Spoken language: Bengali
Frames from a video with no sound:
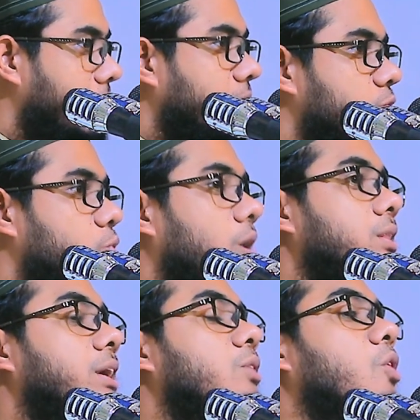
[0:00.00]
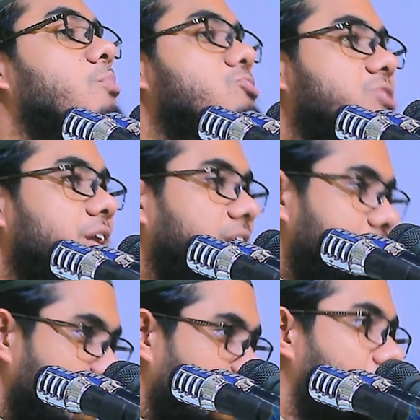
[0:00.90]
আপনাদের দোকানদের
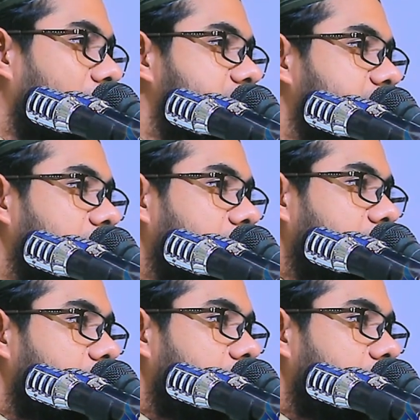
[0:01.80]
কর্মচারীদের বেতন বাড়াইছেন